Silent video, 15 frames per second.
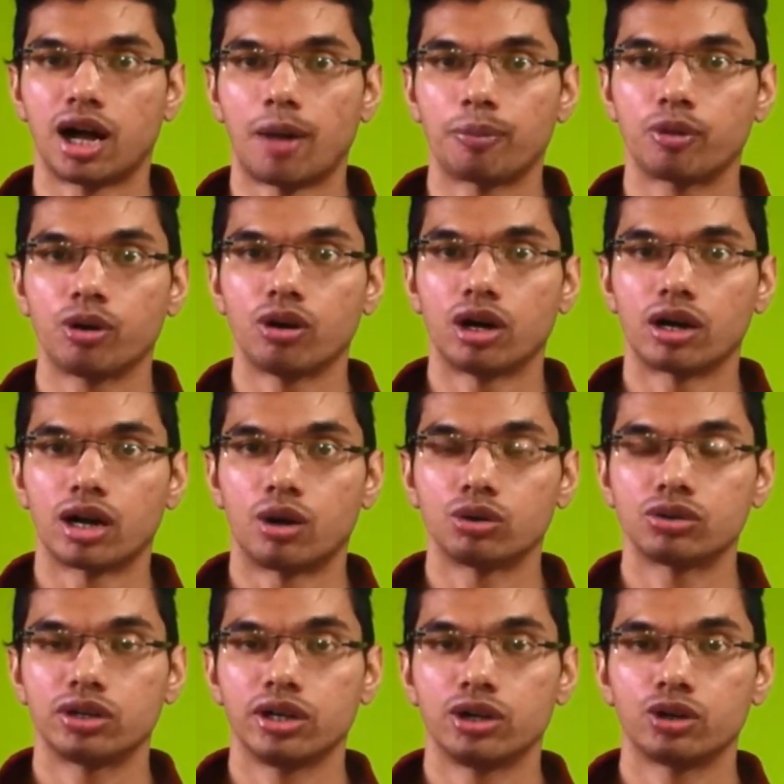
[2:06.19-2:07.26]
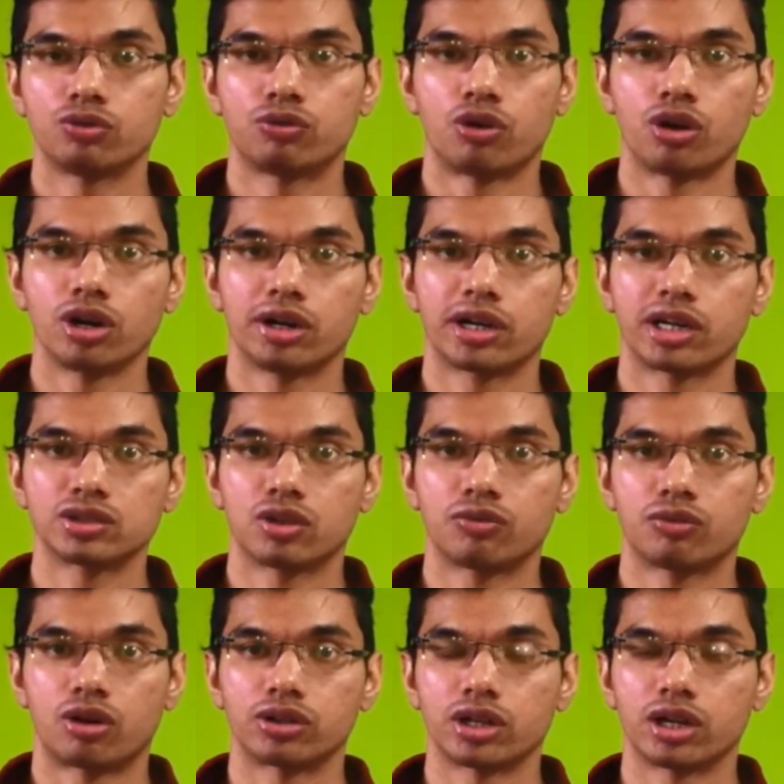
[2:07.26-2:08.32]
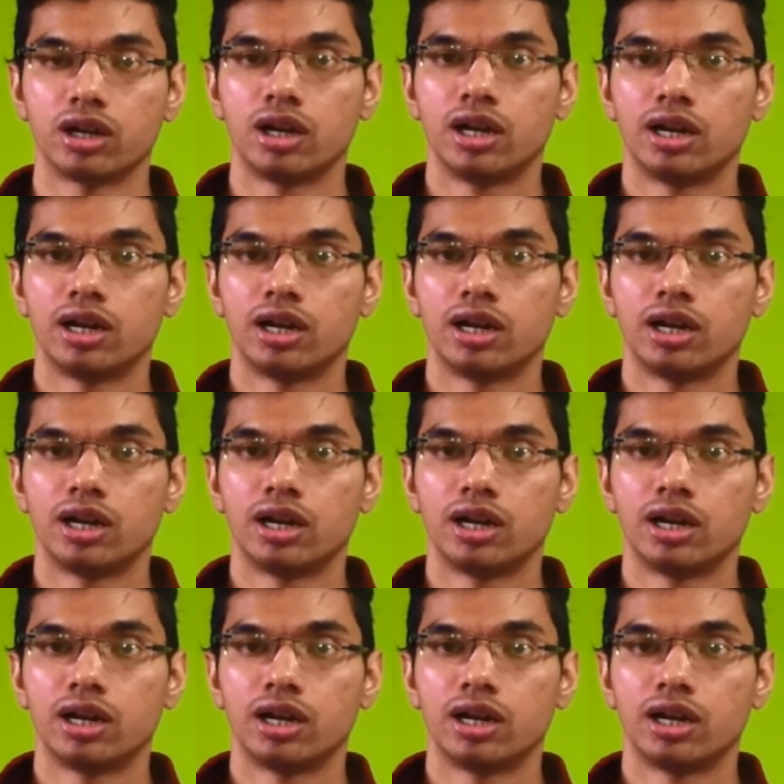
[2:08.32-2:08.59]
आपको अराउंड थ्री टू फोर लीटर्स ऑफ वाटर